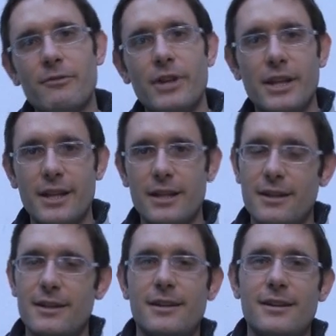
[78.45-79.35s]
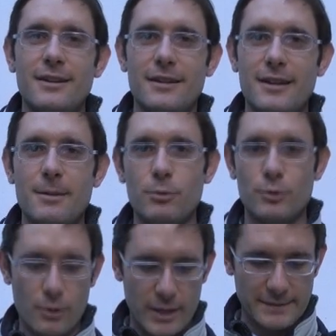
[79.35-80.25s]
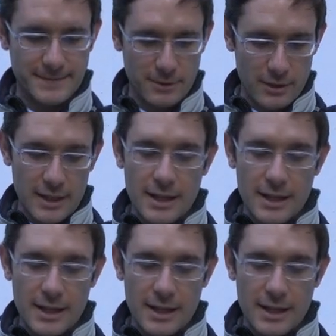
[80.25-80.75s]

avviene eh, appunto a Orezzo.